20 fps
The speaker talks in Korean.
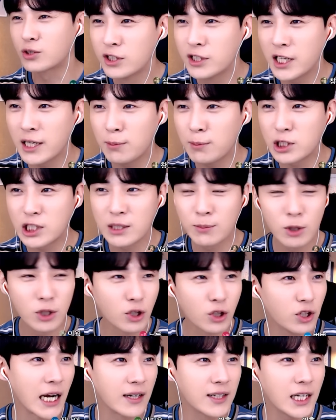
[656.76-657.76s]
드립을
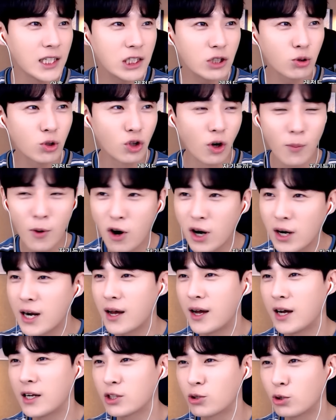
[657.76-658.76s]
치면서 장난식으로
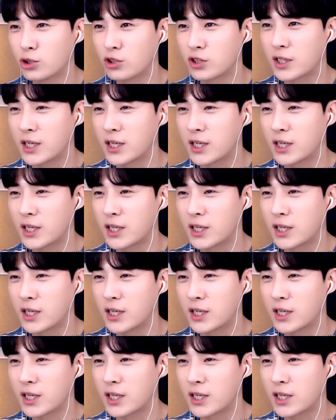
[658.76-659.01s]
넘어가려고 하는 거죠